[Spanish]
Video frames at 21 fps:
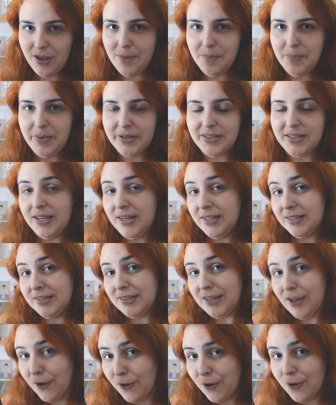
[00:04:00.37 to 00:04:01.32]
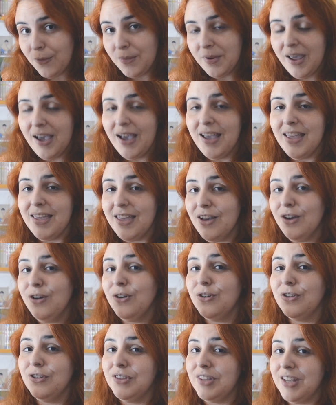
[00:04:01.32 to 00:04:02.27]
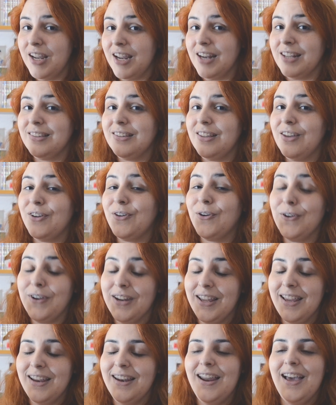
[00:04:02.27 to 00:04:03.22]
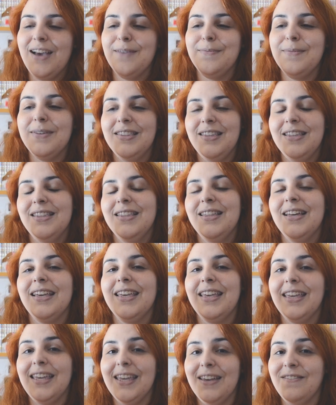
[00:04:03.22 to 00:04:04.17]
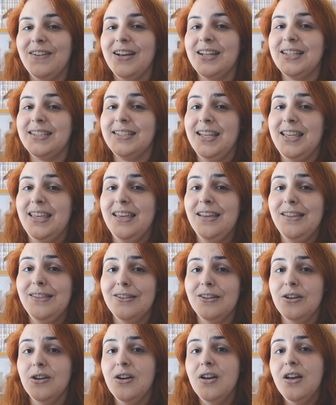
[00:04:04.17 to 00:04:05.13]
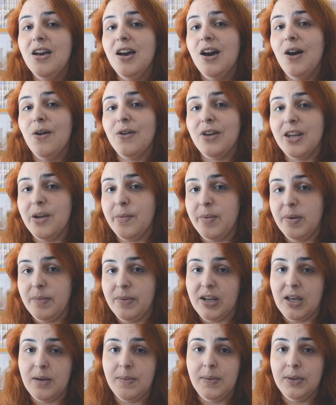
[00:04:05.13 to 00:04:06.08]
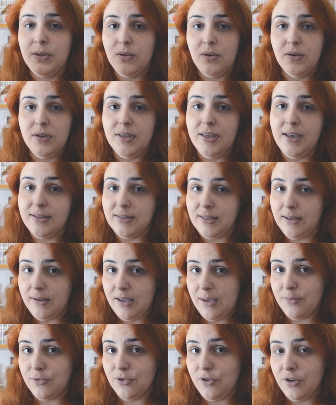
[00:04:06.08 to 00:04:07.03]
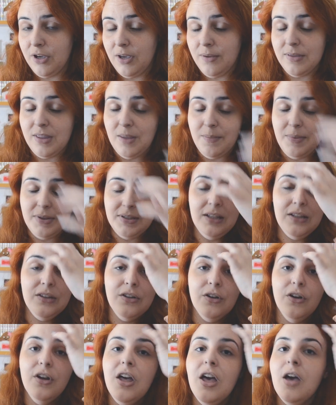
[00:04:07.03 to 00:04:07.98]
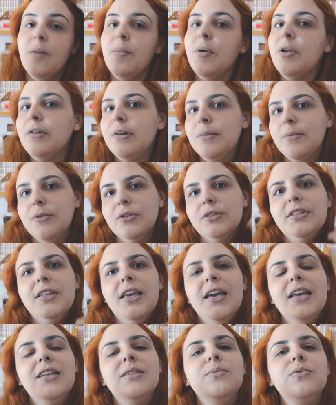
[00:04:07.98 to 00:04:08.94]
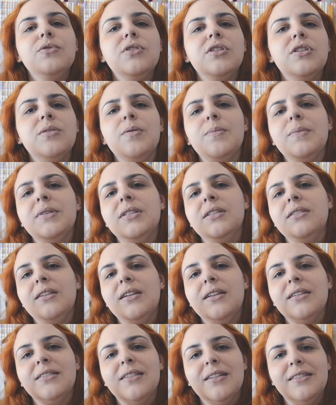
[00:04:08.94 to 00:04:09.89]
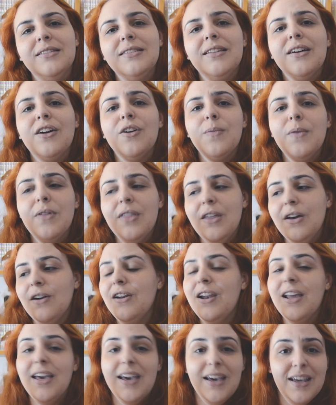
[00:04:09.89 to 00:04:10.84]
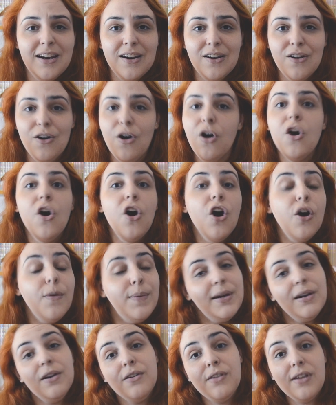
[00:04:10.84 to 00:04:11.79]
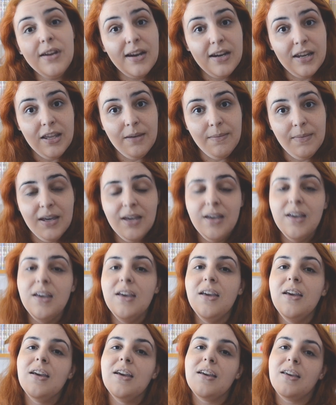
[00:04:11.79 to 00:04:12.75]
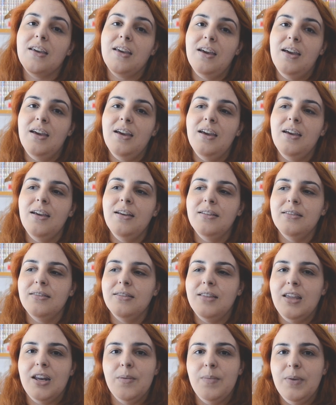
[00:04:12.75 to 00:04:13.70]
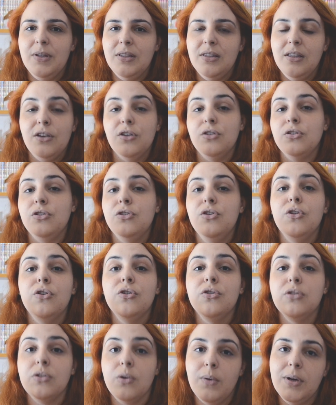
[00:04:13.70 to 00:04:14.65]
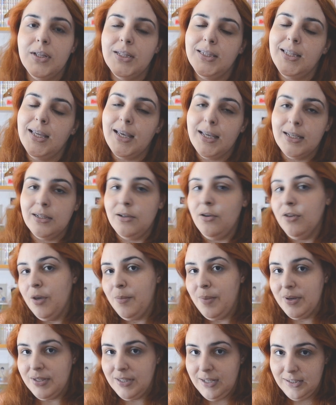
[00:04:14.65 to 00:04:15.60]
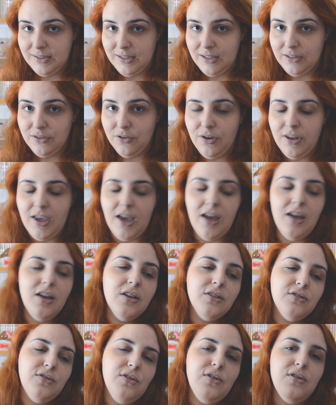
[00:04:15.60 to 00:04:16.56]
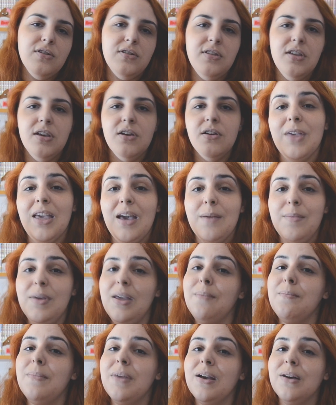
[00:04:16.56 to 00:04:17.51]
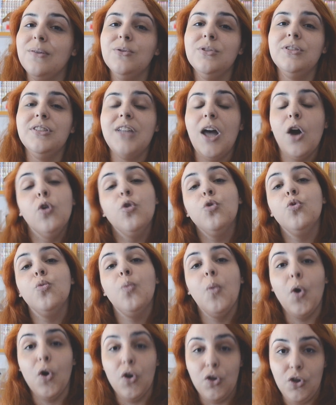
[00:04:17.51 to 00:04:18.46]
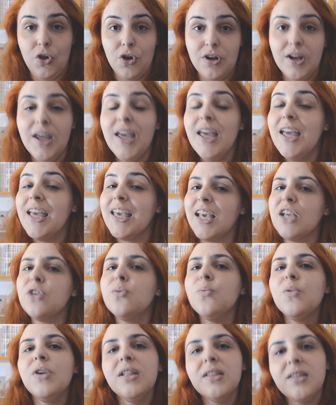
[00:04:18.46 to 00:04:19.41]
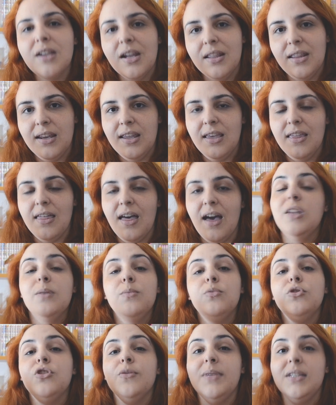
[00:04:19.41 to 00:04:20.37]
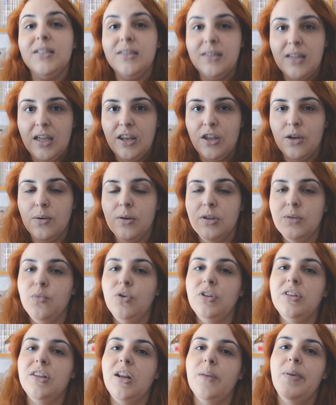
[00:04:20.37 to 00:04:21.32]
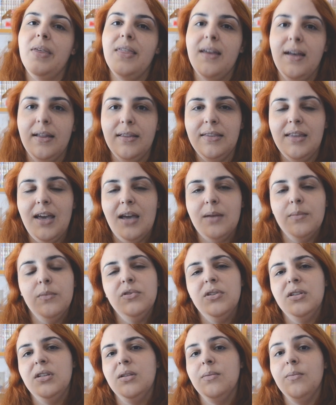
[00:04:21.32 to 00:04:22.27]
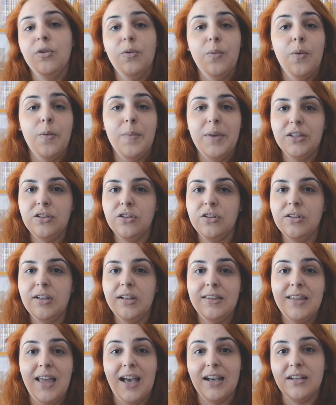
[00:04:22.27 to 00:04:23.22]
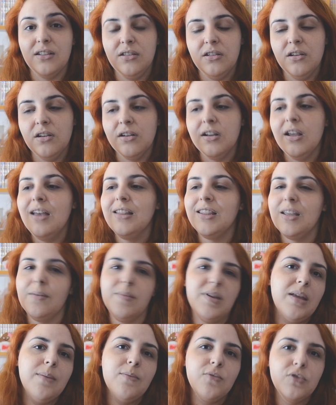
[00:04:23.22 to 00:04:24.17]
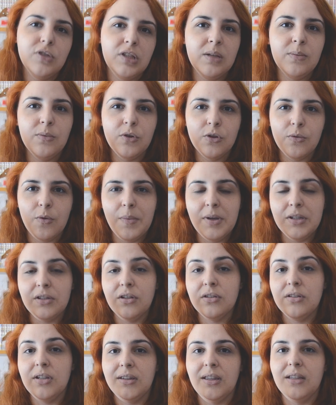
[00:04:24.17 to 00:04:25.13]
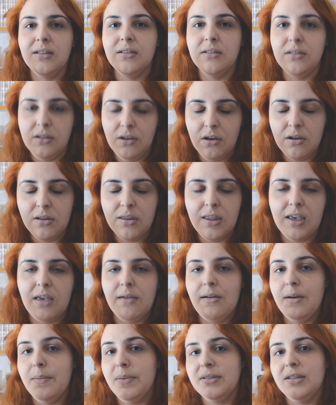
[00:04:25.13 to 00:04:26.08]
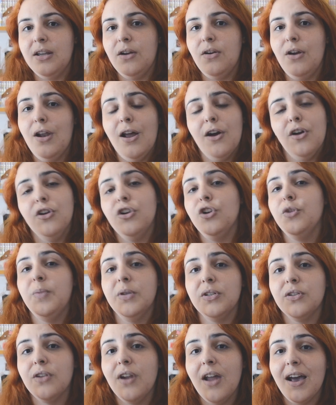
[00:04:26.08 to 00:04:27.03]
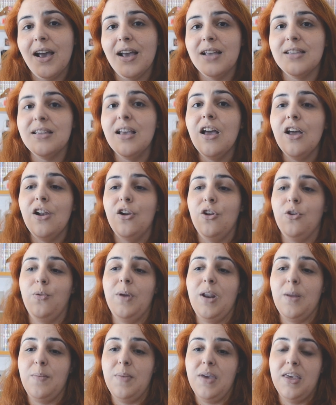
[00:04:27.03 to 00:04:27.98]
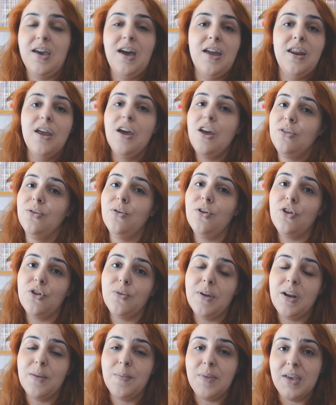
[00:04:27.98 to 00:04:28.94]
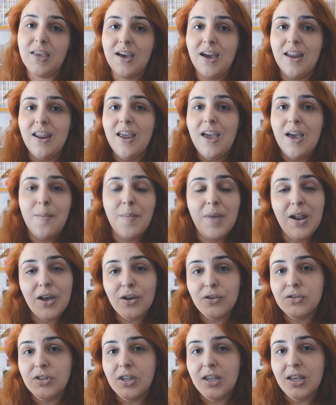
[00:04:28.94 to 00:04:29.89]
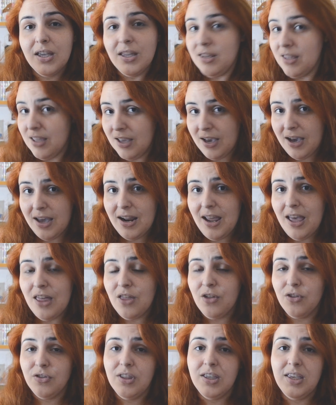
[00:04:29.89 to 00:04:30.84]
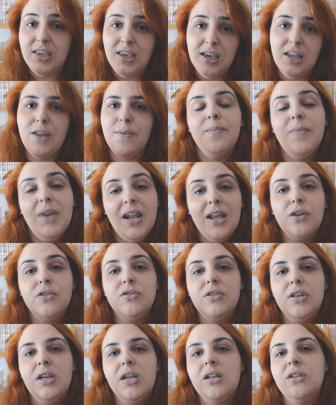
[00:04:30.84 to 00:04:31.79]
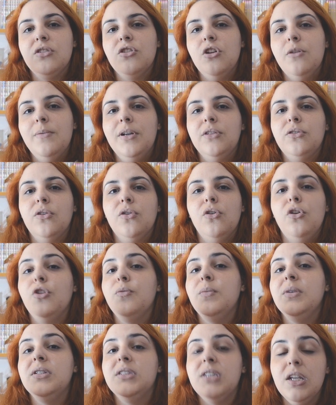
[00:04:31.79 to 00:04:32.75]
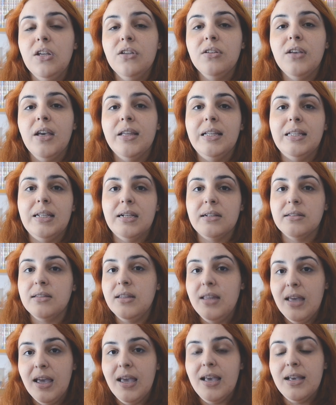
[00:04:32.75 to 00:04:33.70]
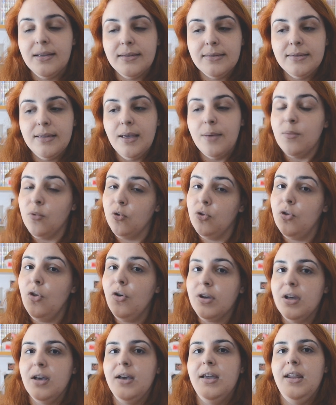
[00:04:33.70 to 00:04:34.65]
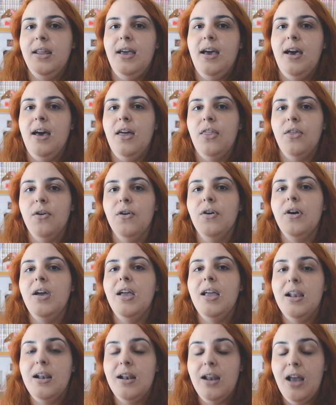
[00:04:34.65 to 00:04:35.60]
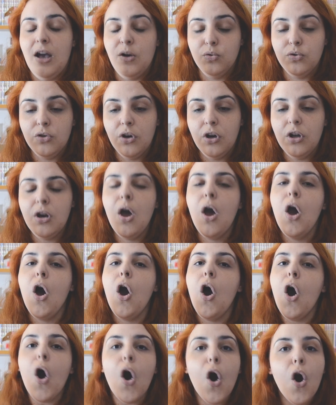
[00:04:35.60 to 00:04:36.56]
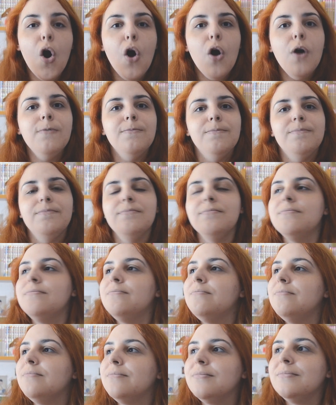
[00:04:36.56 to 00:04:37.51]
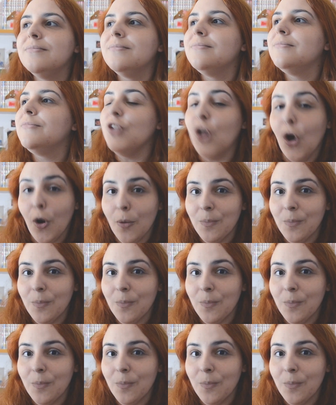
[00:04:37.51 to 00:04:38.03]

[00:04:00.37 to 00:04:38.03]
empezar esta obra y encontrarte con él a medida que vas leyendo, aunque en el primer capítulo ya sabemos lo que está pasando, pero vamos, que es muchísimo más interesante, como digo, leerlo o verlo en el anime que de repente que yo os cuente qué es lo que pasa en esta historia. Solo os digo que a mí me gusta un mogollón, que es muy entretenida, hay mucho misterio, es muy trepidante, hay muchísimos momentos de acción, también hay muchísimos momentos de tensión de qué va a pasar ahora con los personajes, los van a pillar, no los van a pillar, van a conseguir llegar a donde quieren, van a conseguir resolver todos los misterios que hay detrás de este mundo que han creado el autor o mm, no.